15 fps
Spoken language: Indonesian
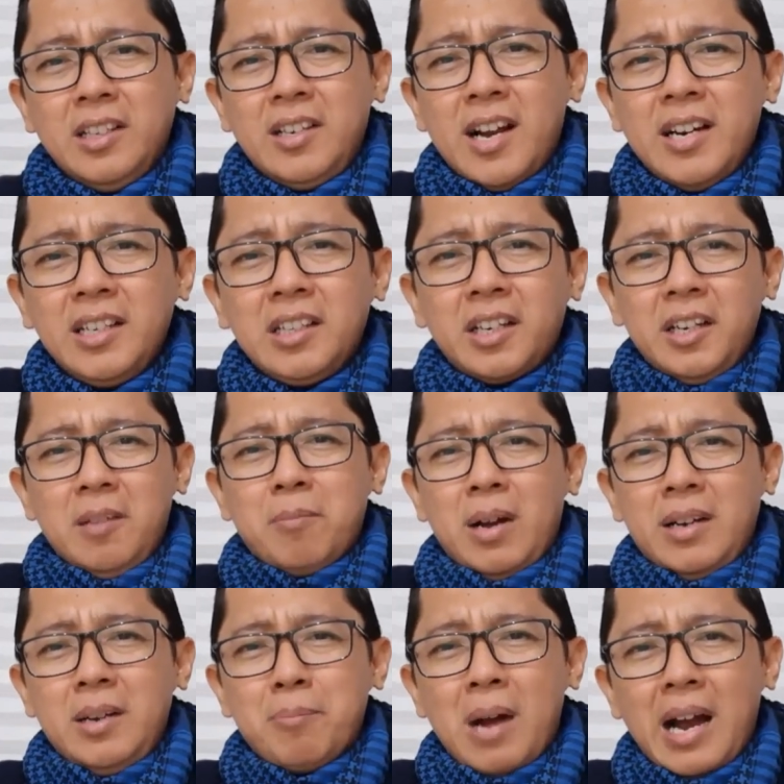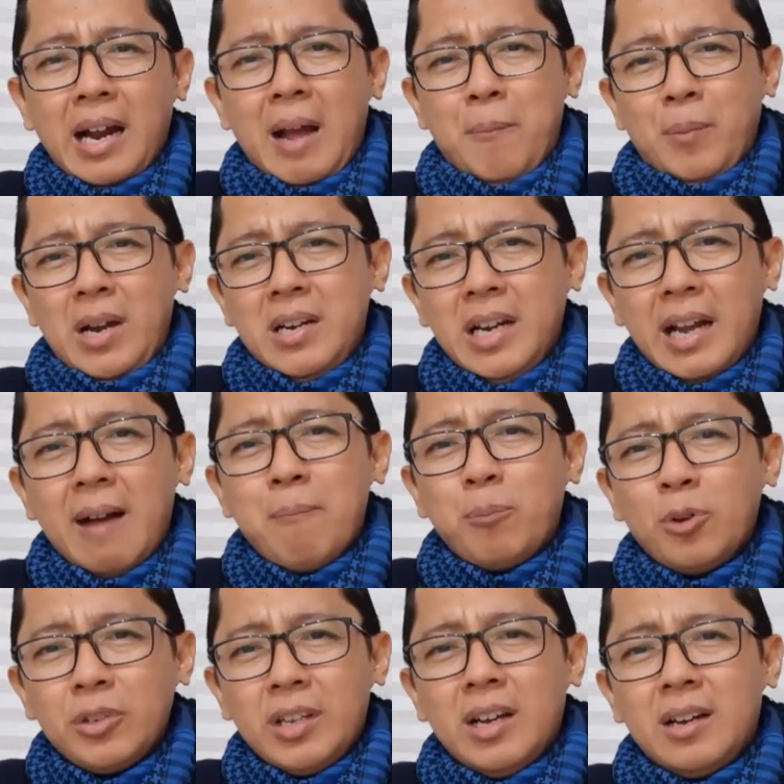tidak diterima dimakamkan di
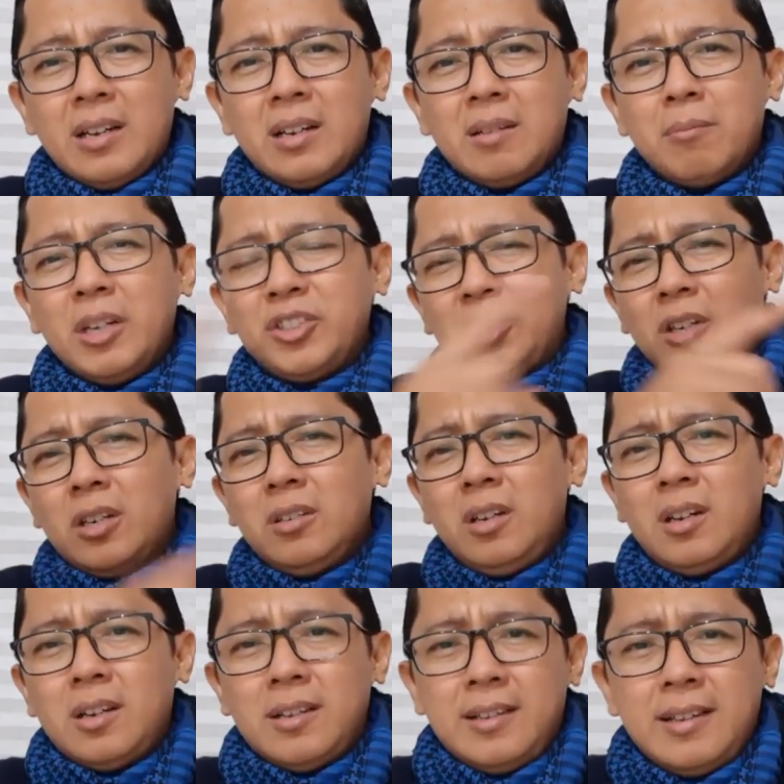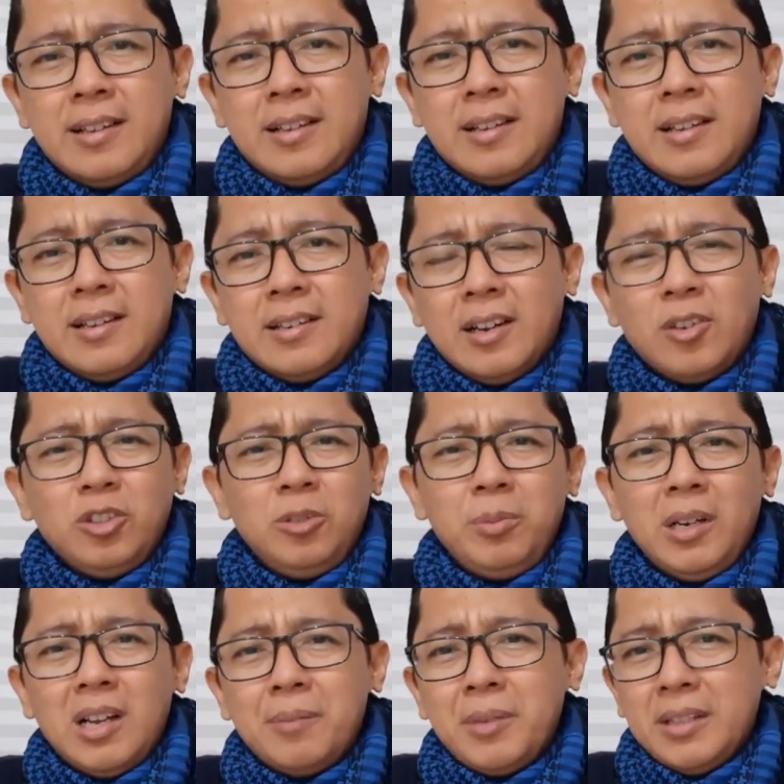kampungnya. Masya Allah.
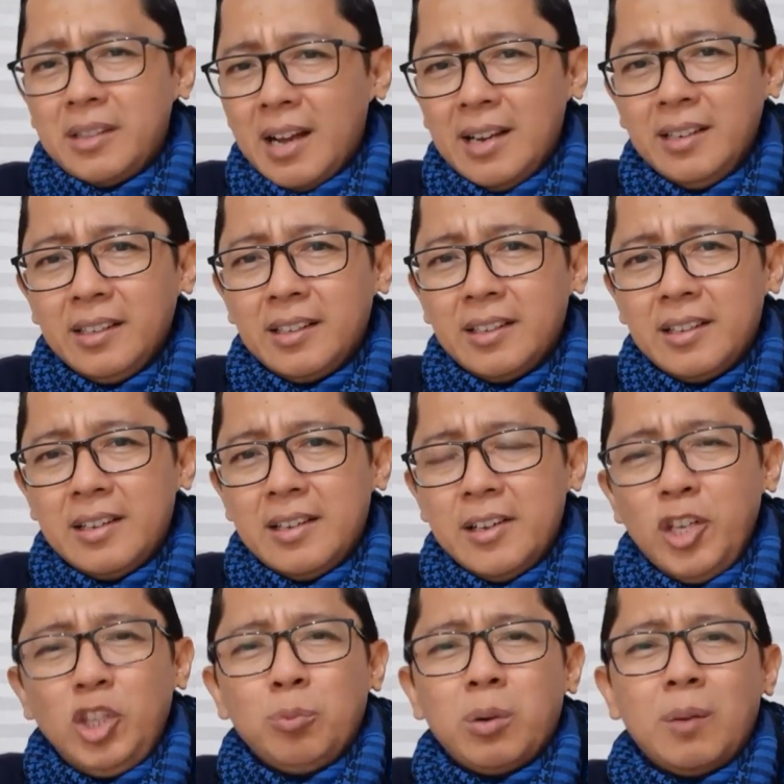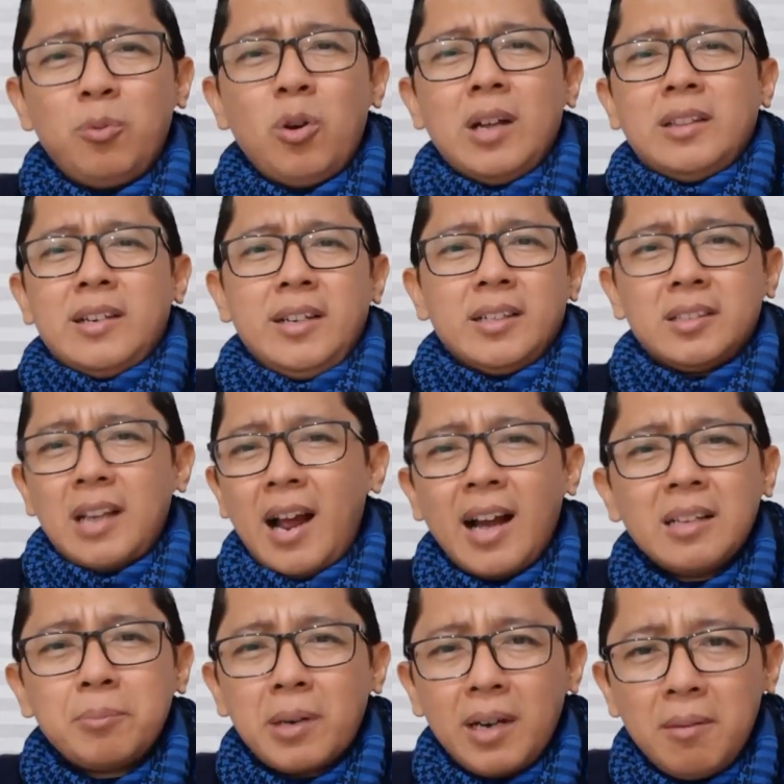Naudzubillah min dalik. Itu perbuatan yang
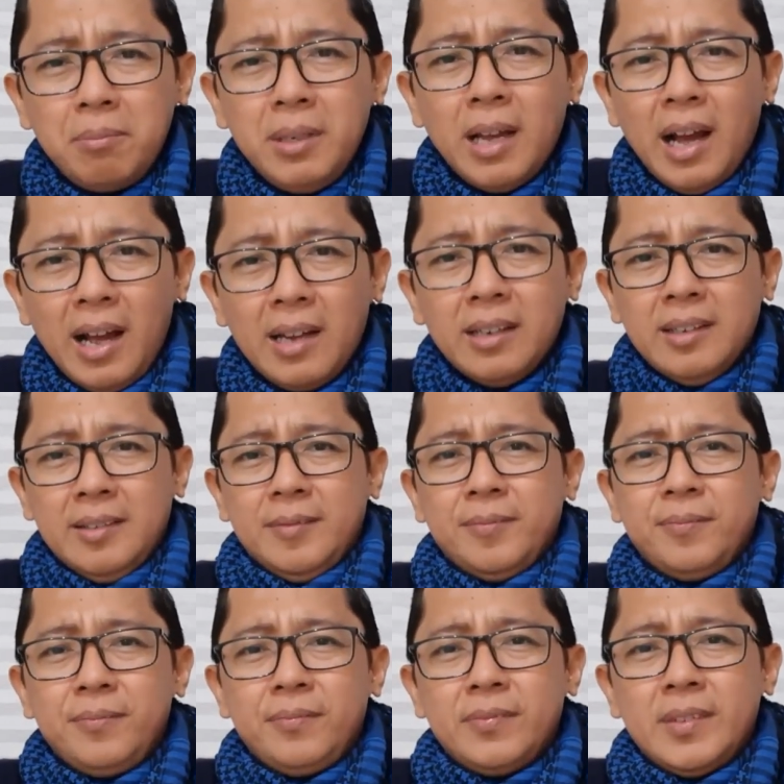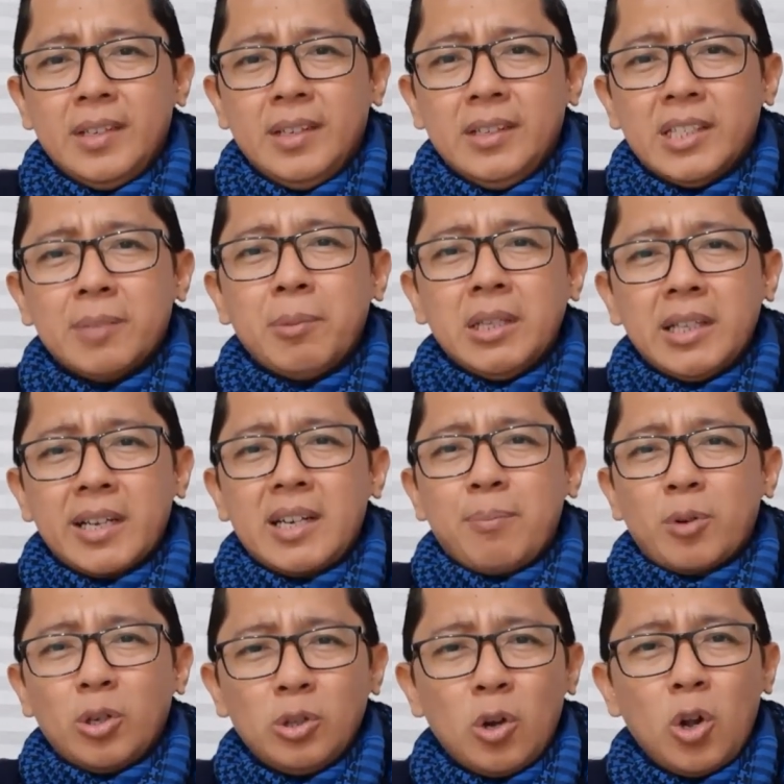sangat berlebihan. Sementara
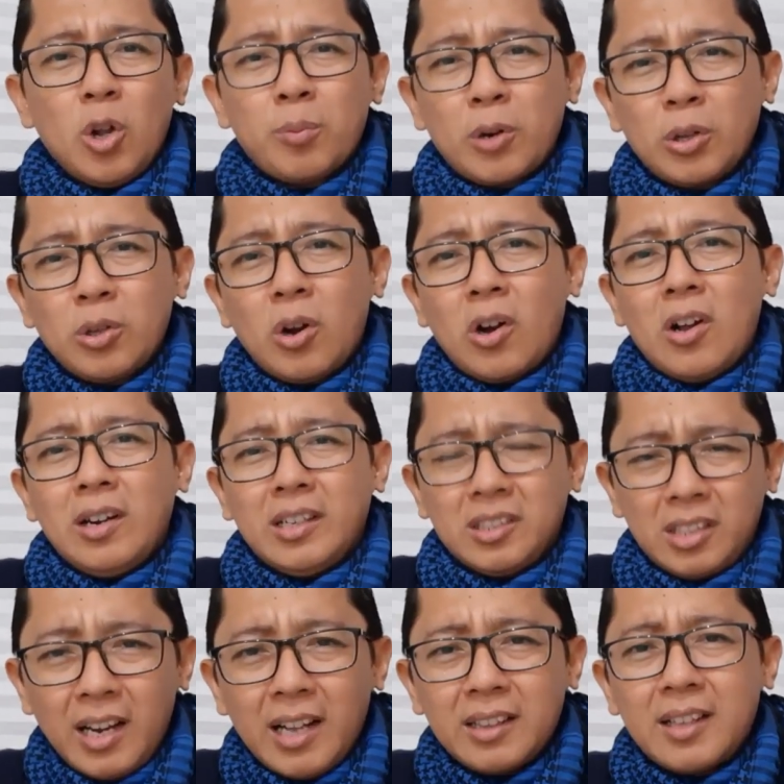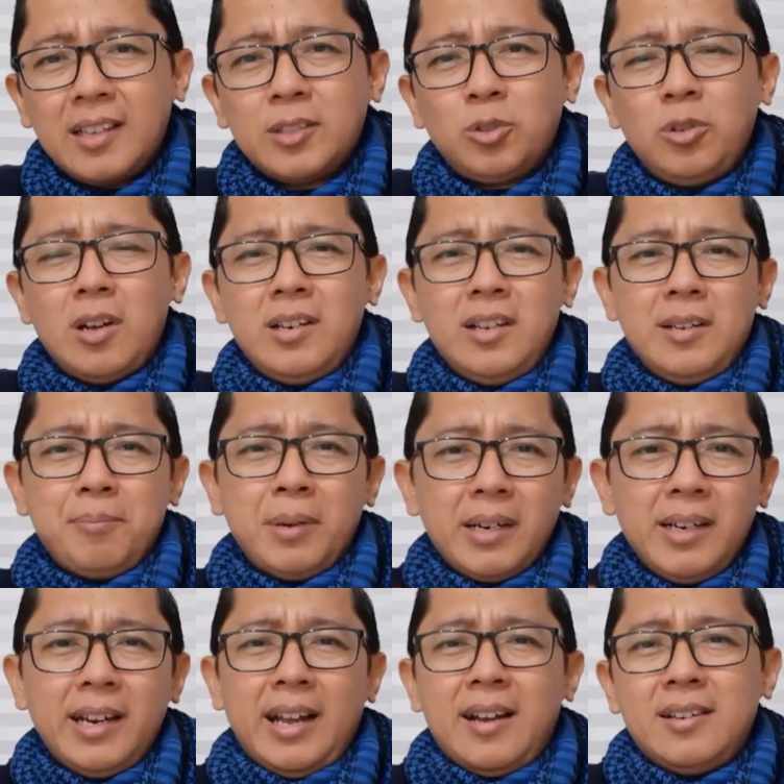protokol-protokol kesehatan sudah
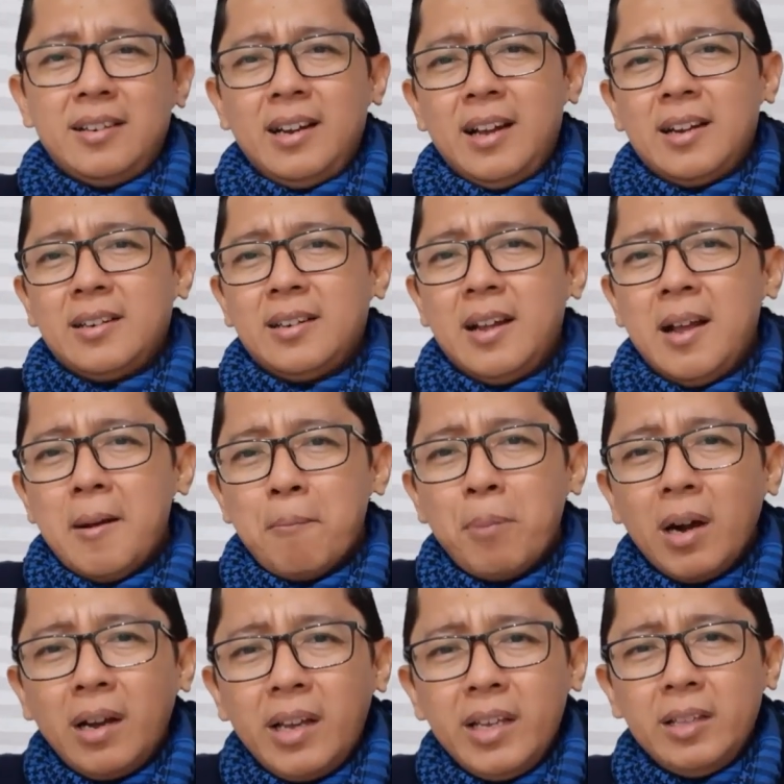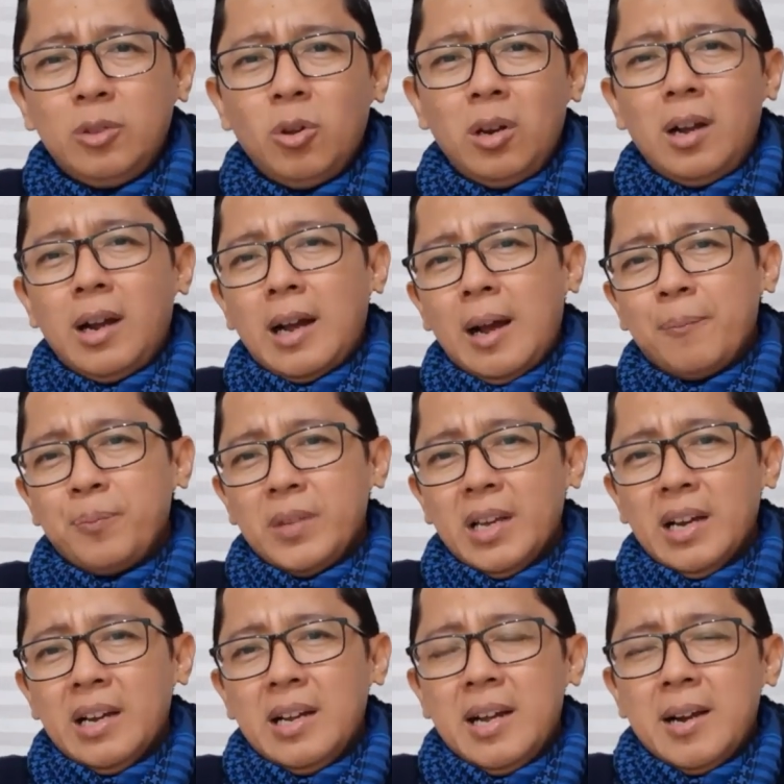diberikan dengan begitu
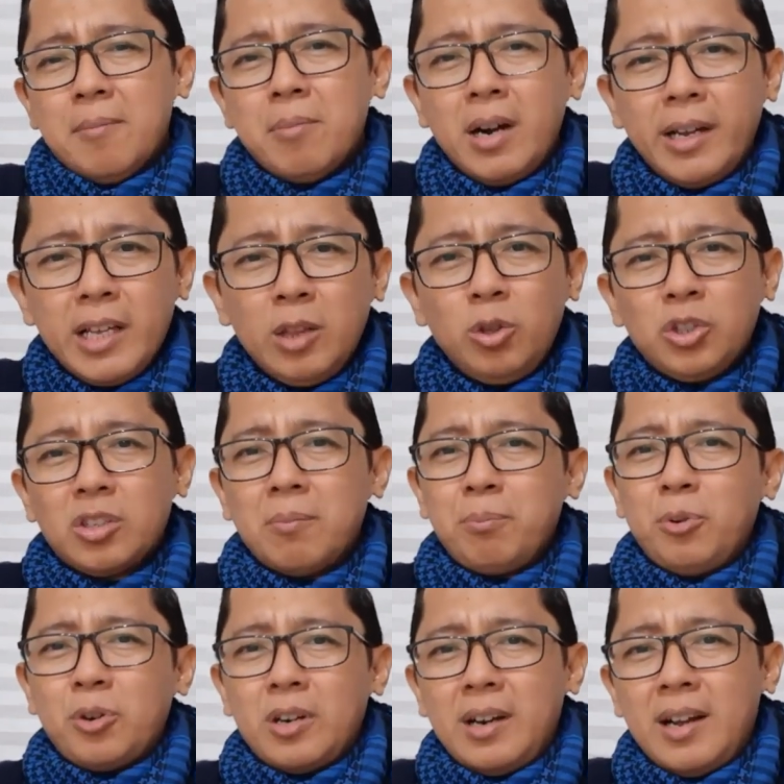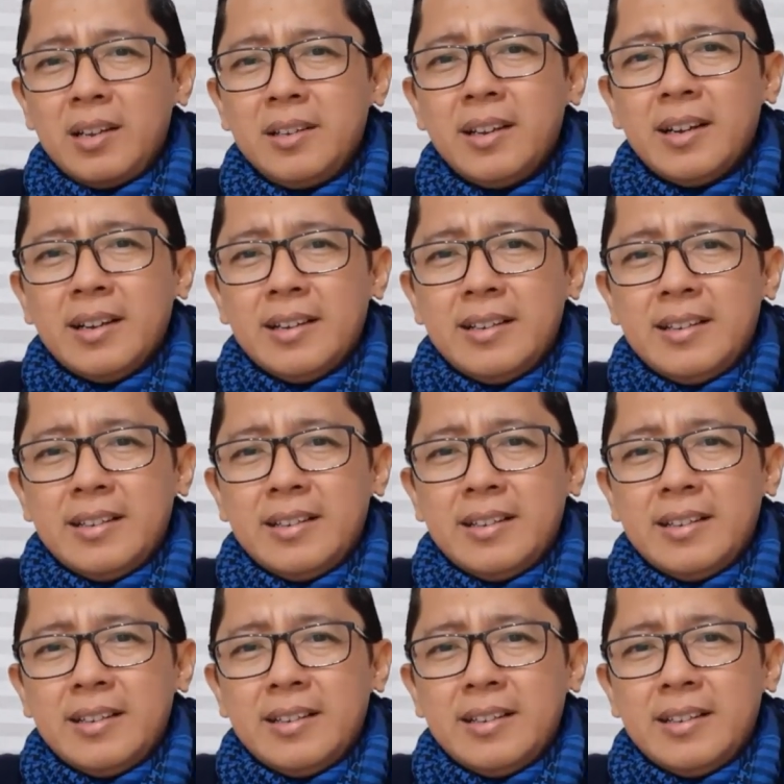lengkapnya, begitu sempurnanya.